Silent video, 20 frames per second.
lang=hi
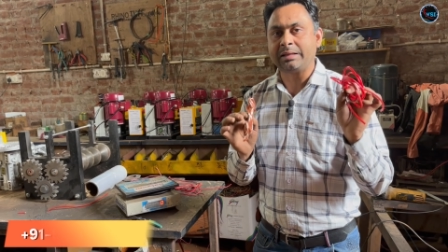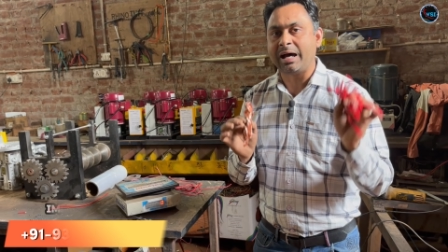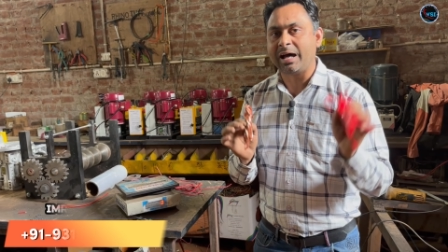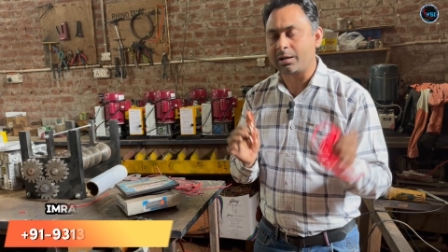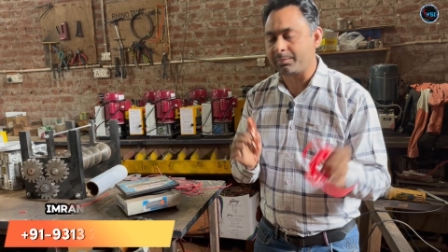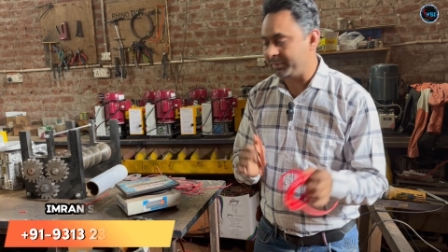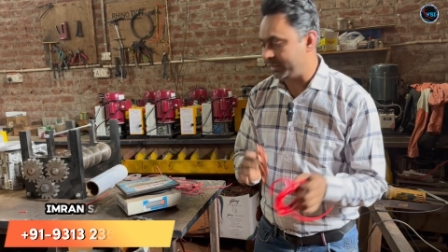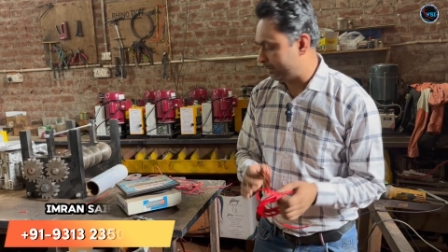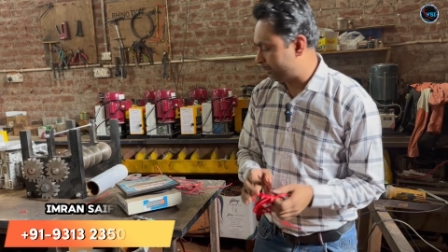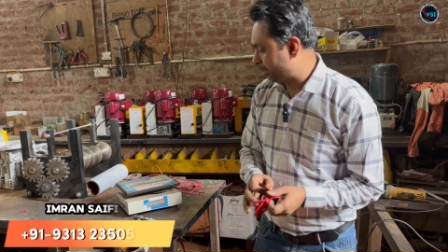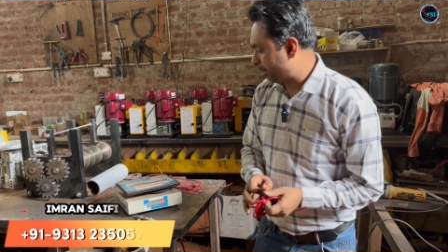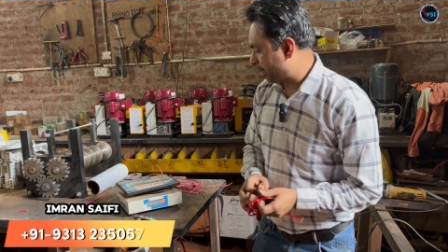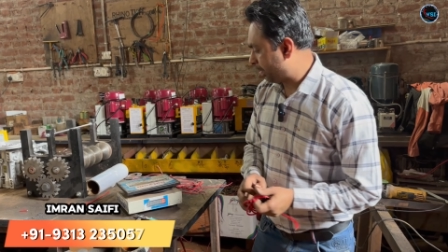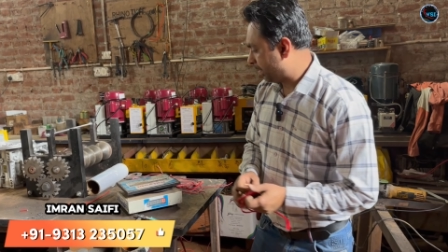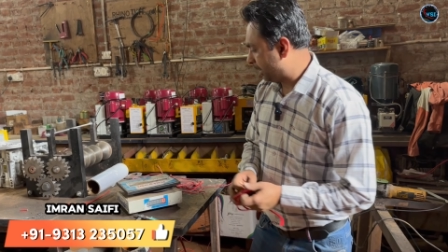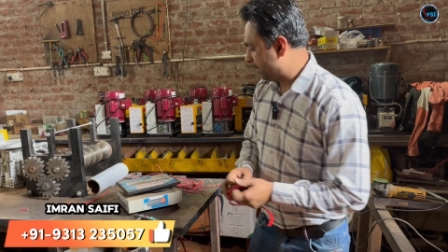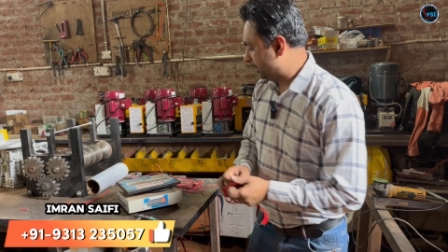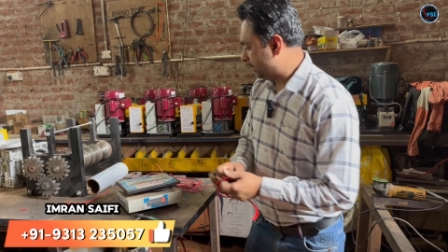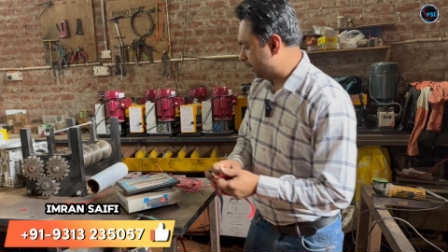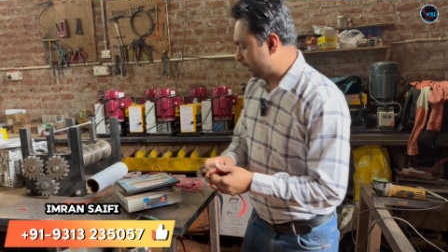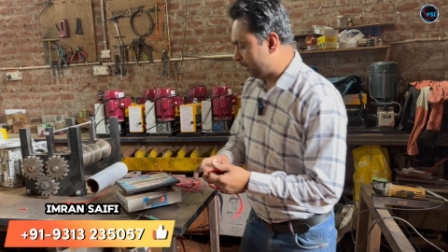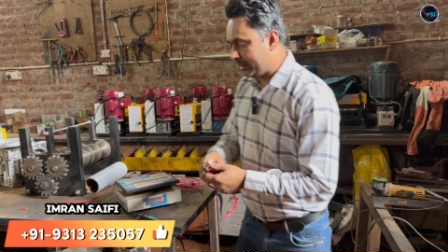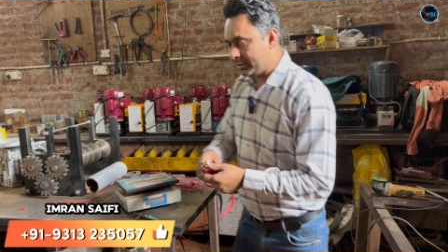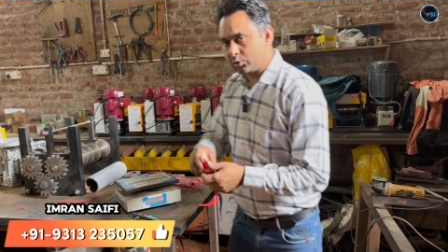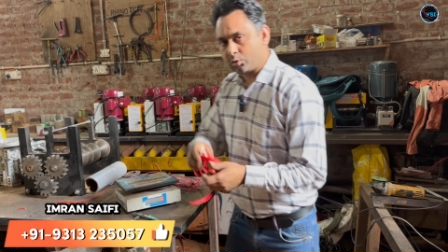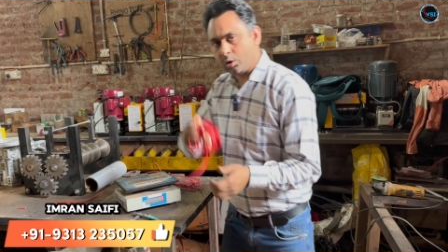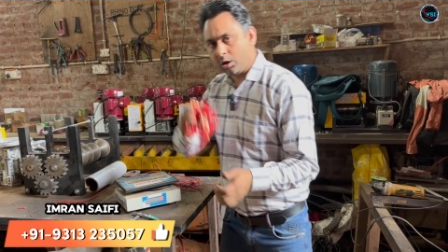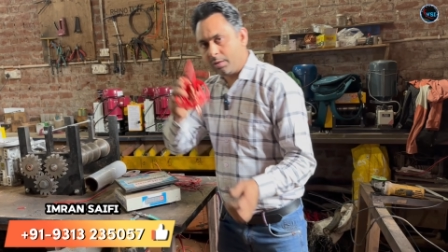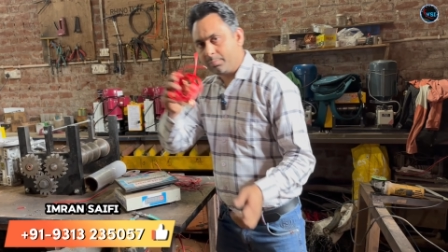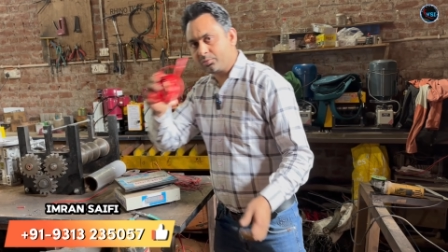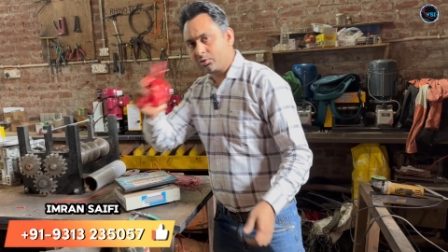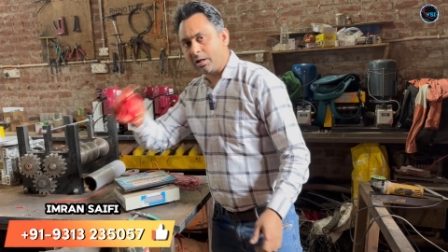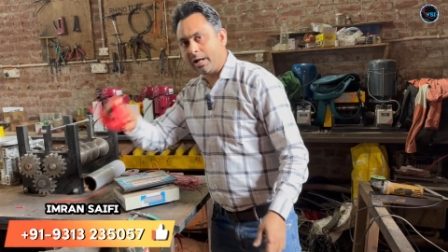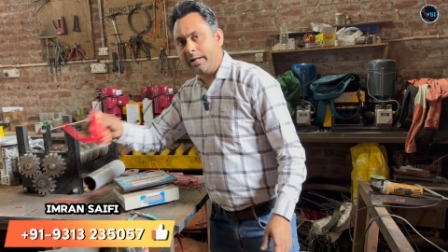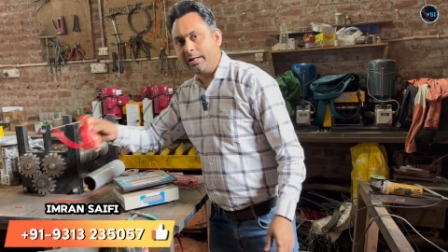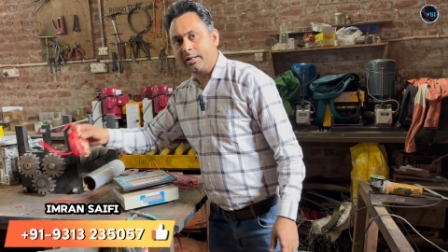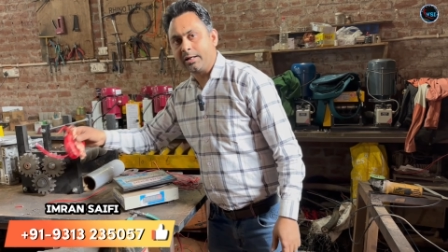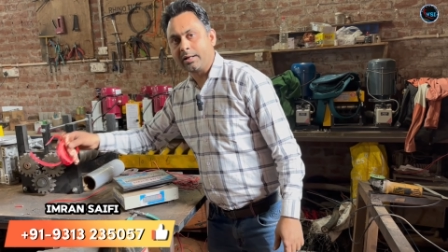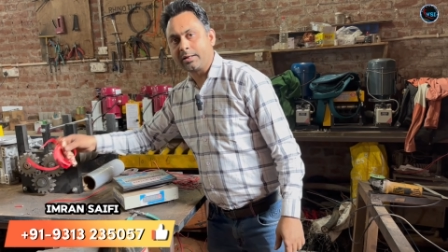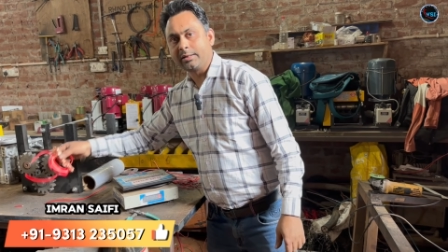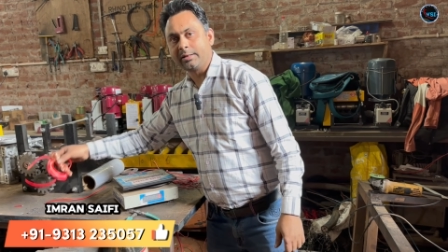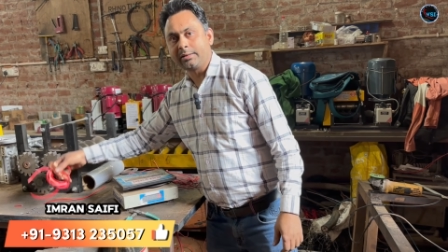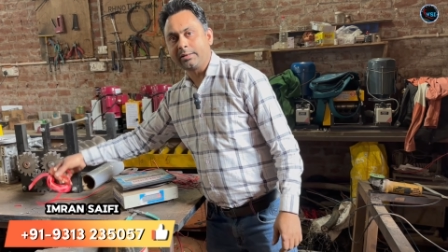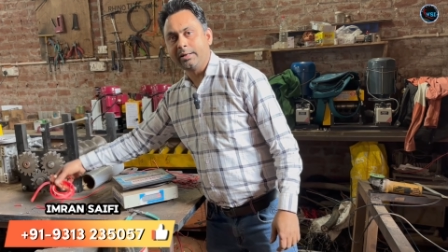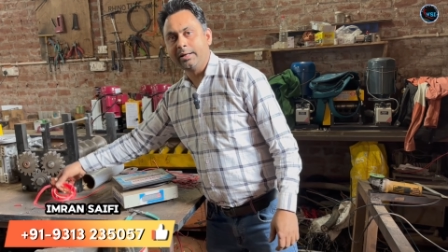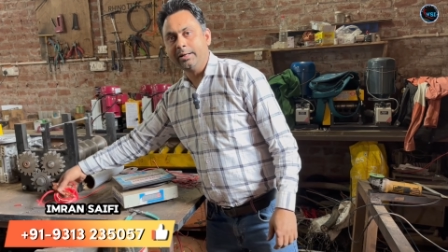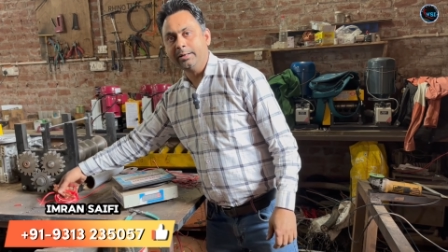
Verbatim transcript: तार में इसको हम साइड कर देते